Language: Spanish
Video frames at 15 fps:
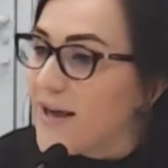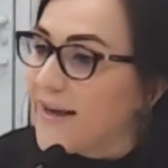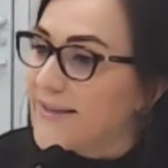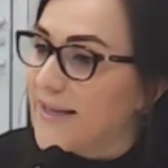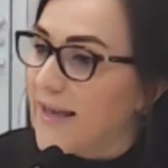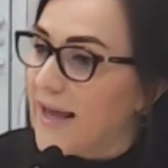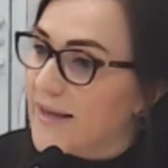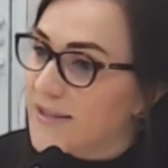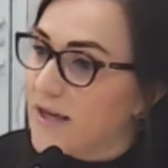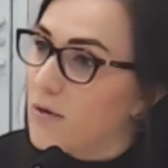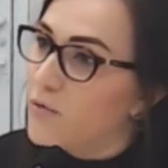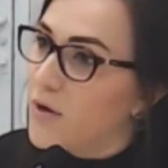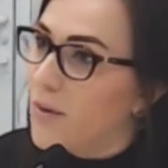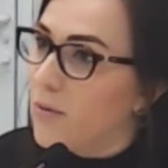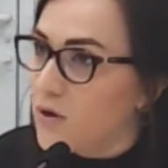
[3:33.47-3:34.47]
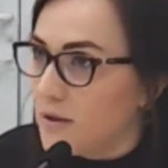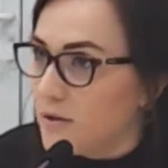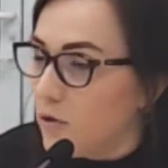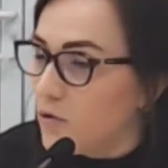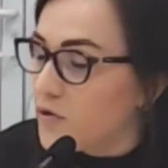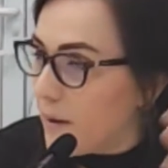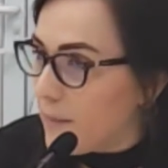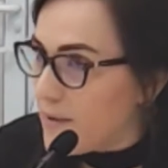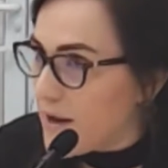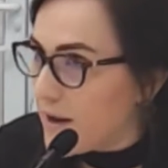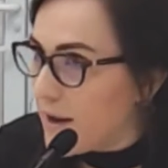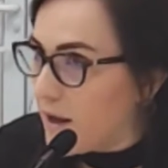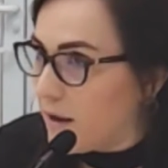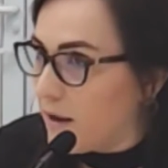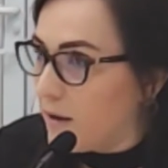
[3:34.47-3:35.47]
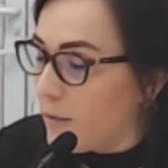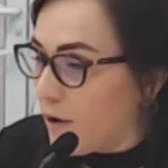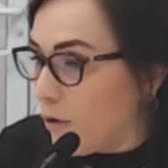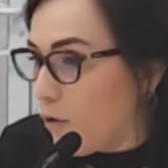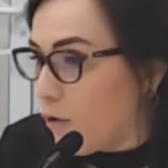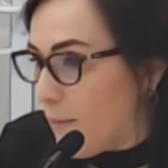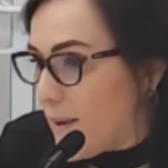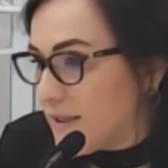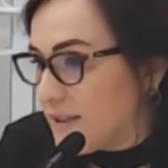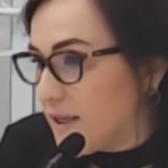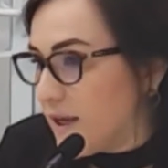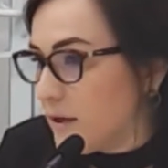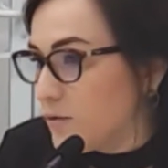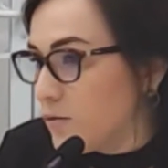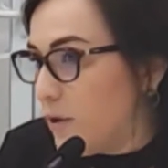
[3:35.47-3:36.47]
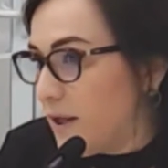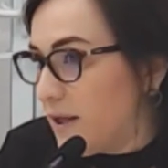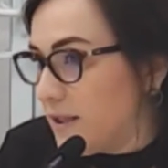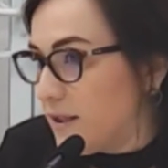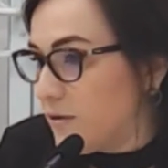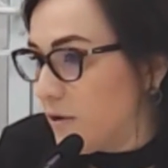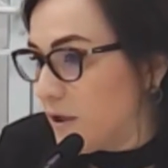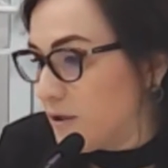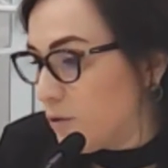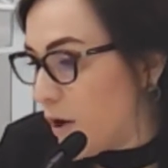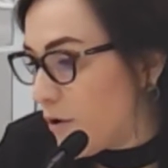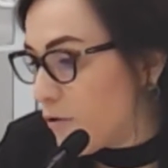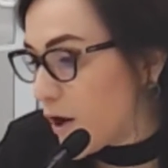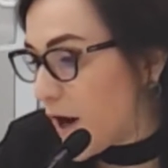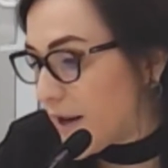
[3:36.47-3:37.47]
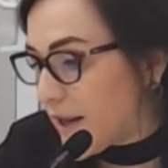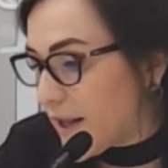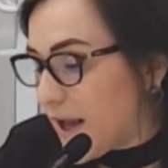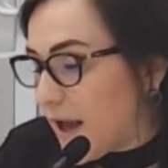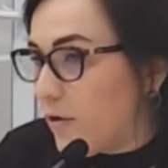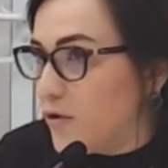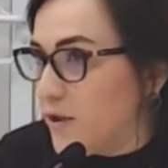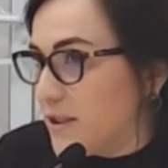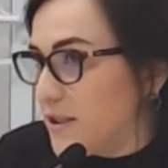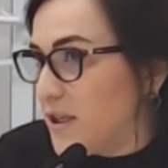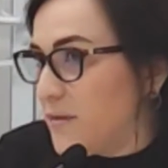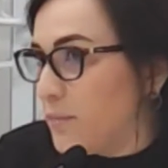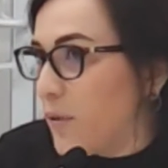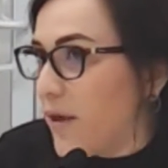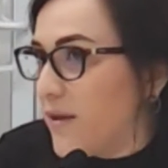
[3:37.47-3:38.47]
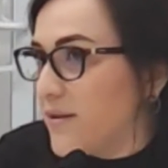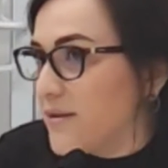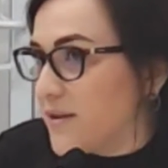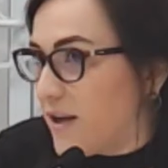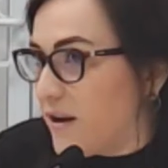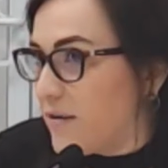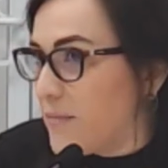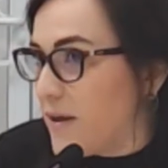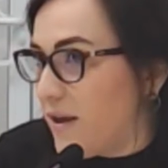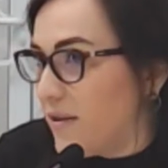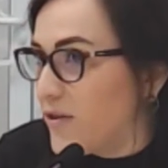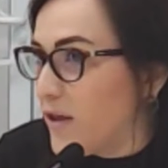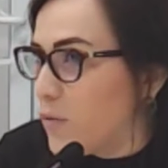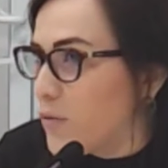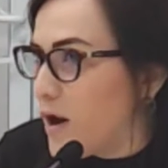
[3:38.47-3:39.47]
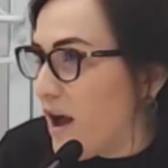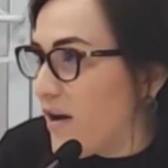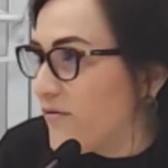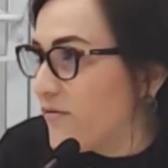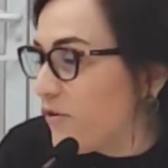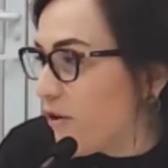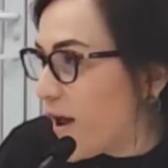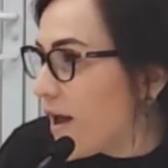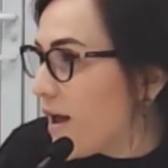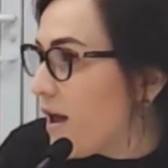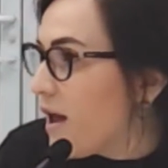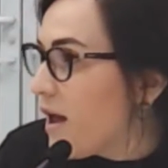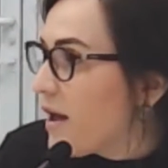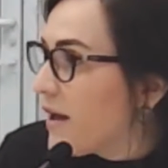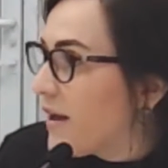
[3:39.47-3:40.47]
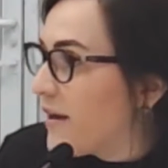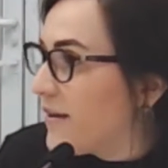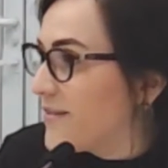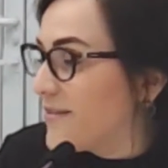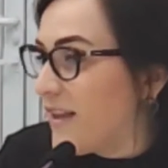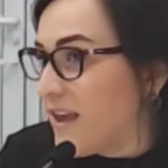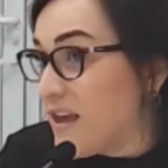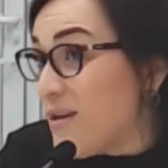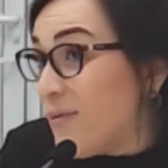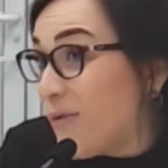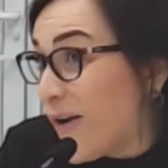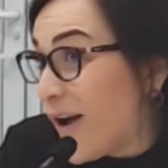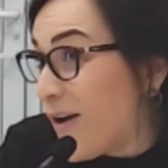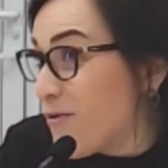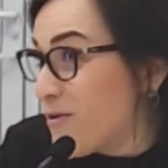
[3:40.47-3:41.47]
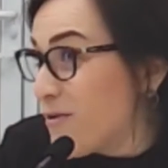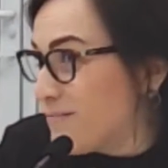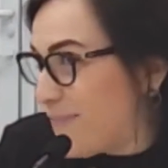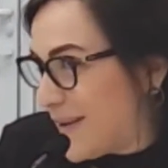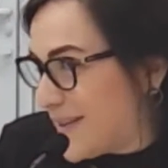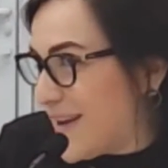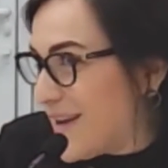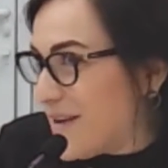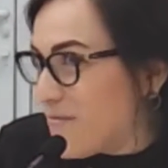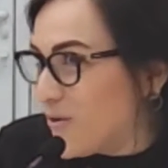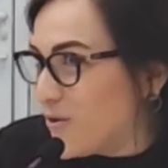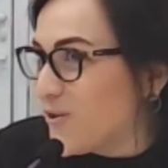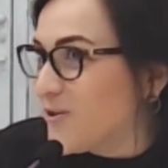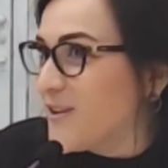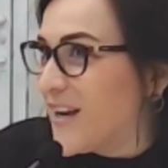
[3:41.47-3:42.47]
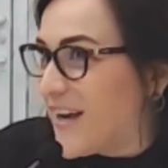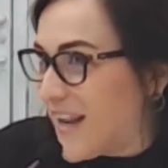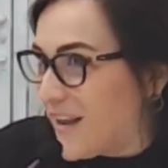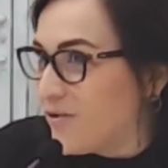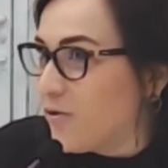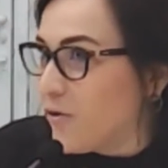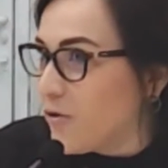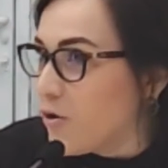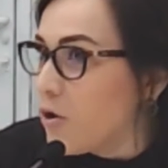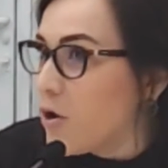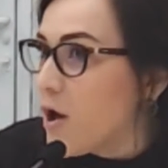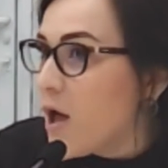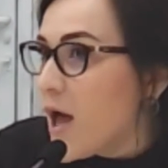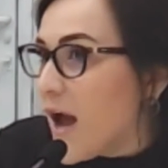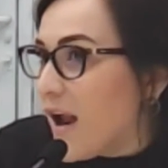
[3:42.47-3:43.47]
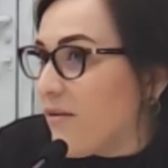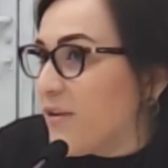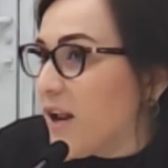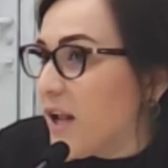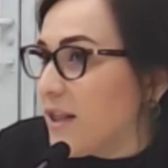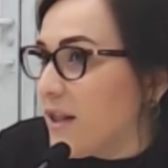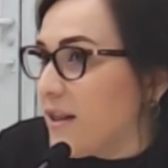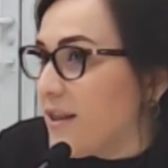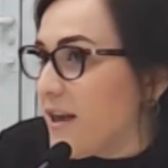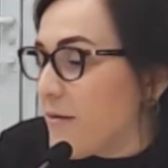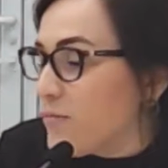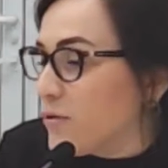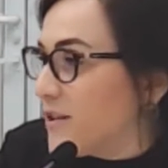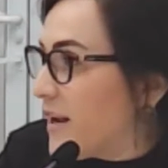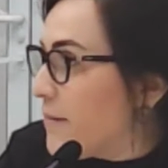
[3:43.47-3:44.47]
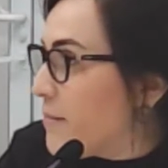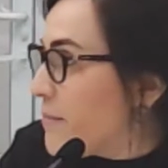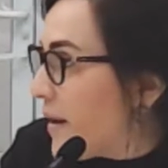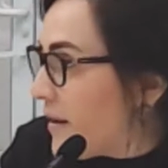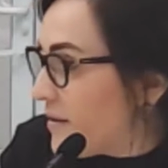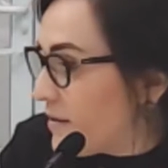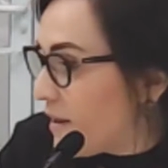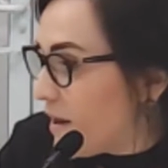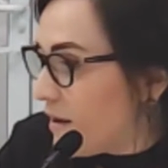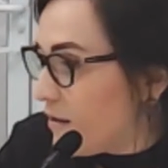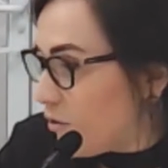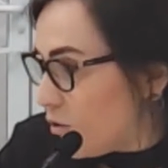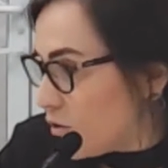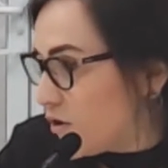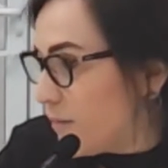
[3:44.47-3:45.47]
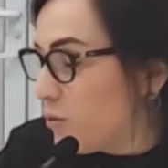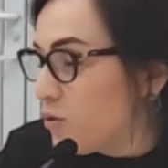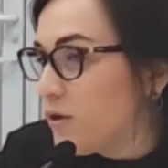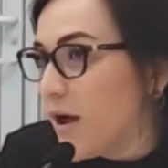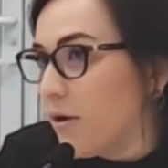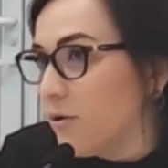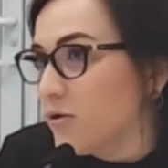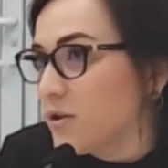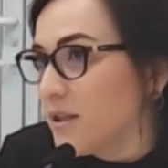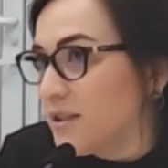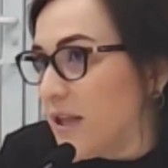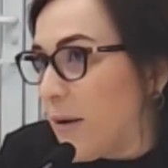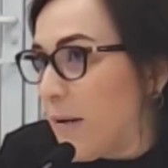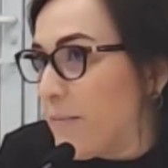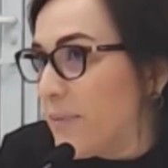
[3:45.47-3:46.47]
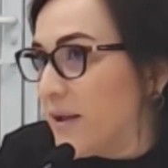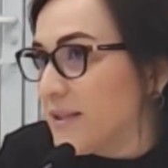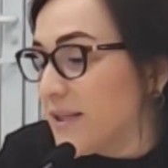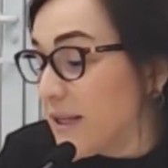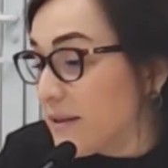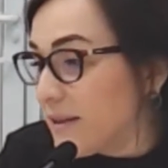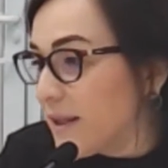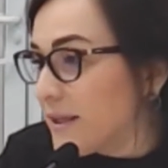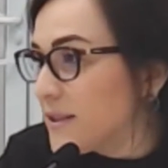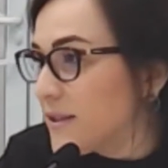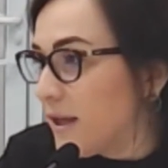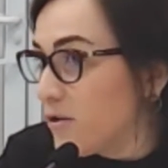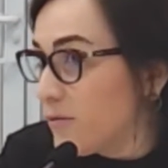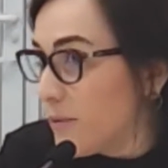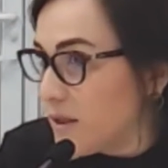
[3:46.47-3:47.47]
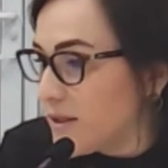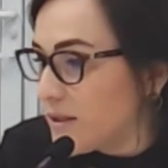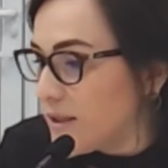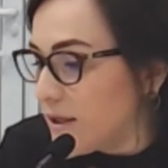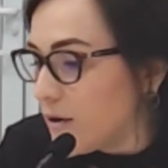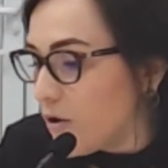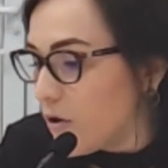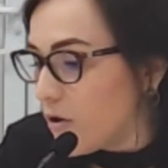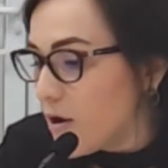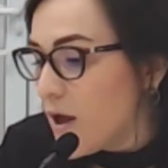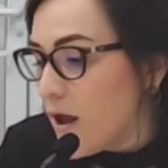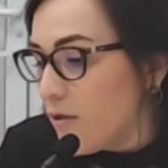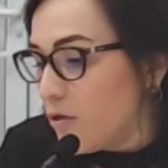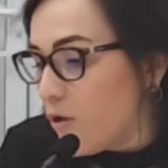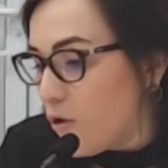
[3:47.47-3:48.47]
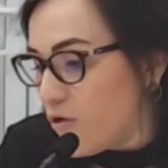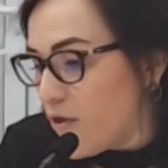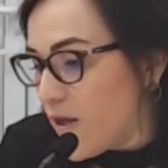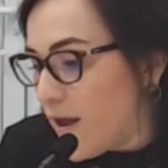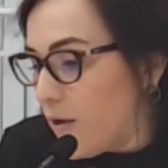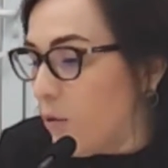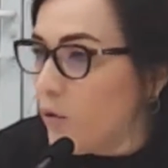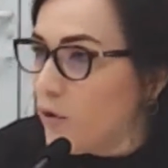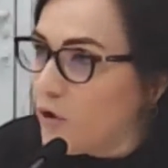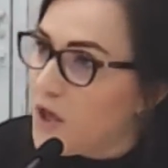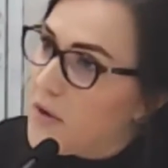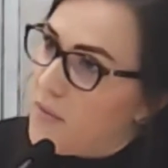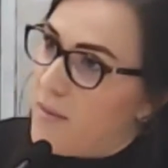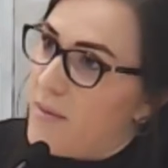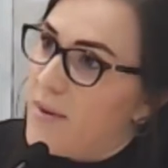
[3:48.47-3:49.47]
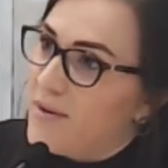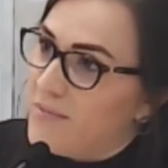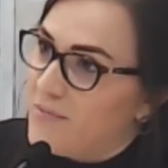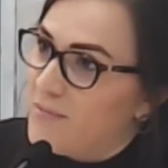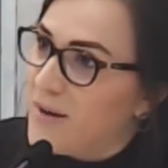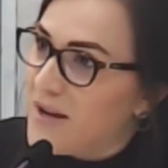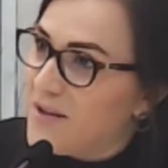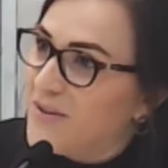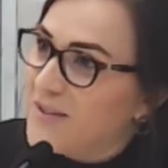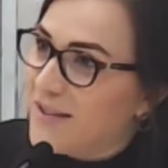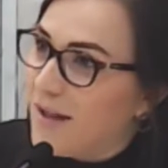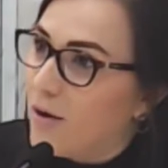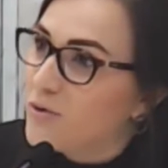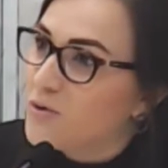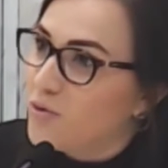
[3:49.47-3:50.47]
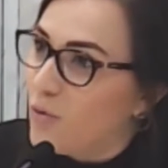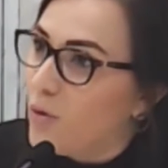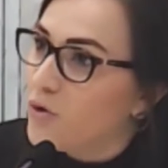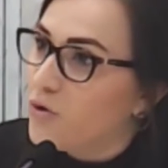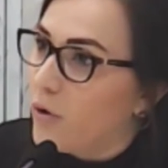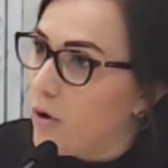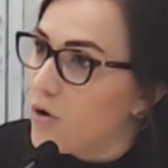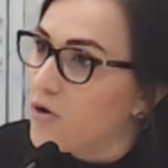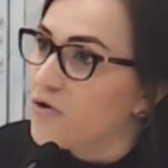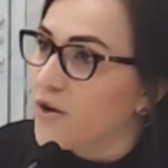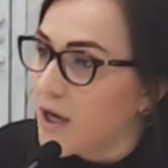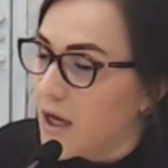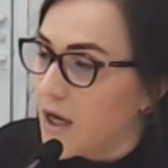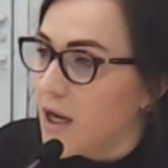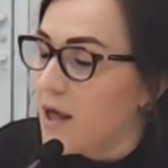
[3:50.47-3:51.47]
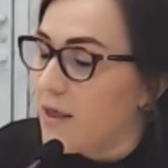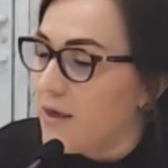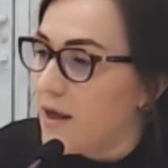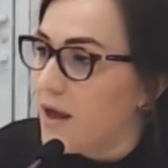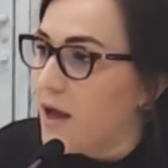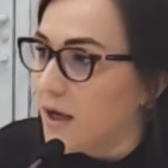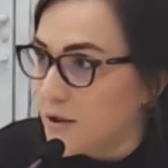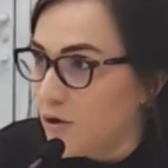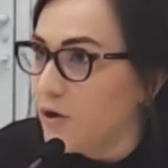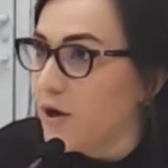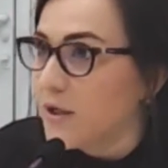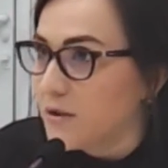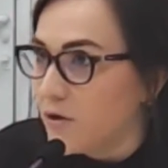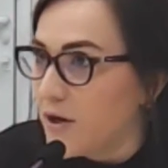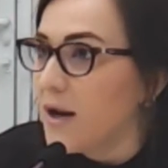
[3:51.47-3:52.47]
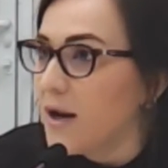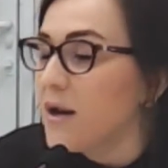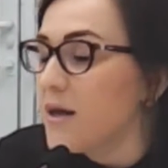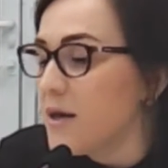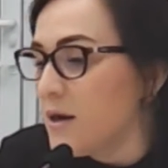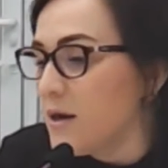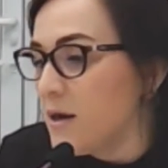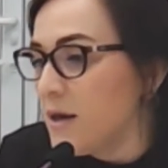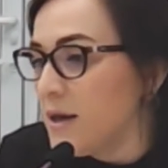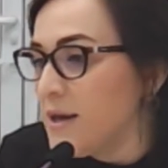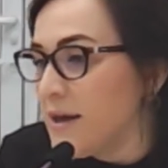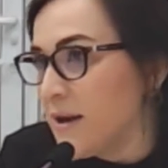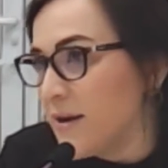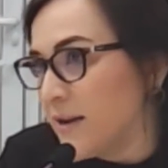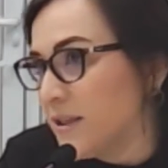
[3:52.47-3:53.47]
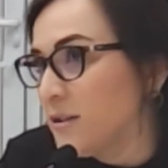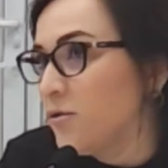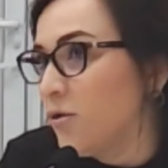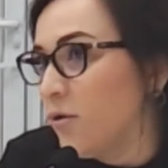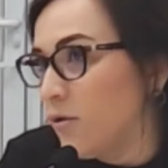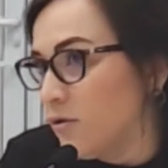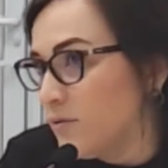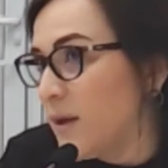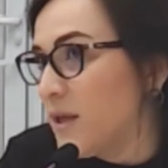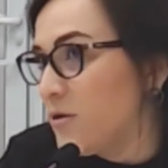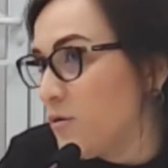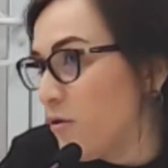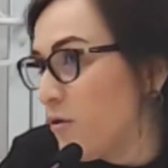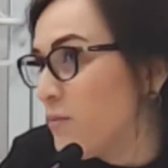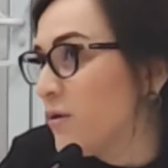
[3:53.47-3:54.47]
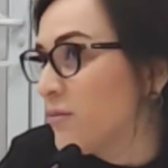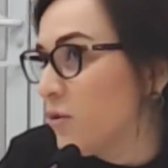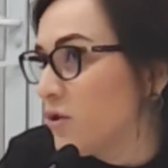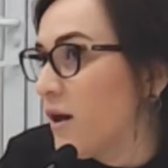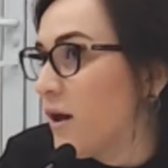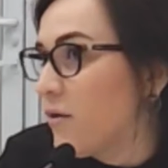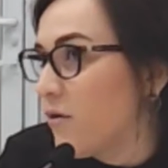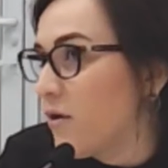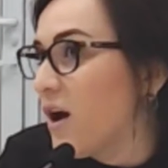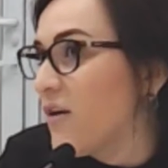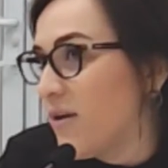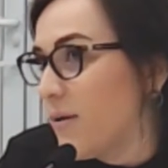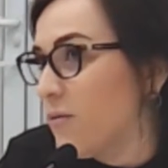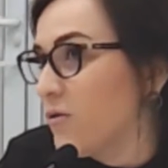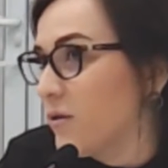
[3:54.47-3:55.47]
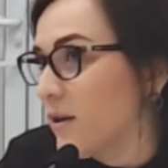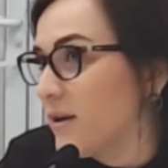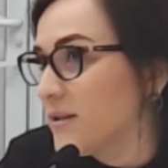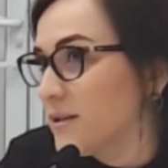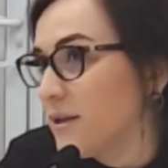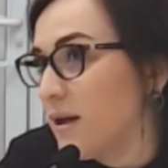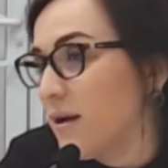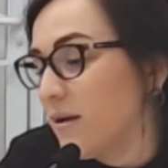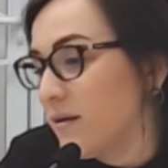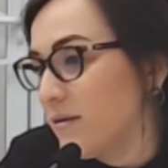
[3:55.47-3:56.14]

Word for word: Se hace una votación también, eh, bueno, con base a su, ley orgánica, donde sí puede ser mediante una ánfora, este, y fue una especie de voto secreto, ¿no? Al final del día pues eran 22 diputados los que estaban presentes, de los 25, donde uno ya había manifestado su voto en contra, que era de Acción Nacional, y, y el resto, los 21, pues votaron a favor de esta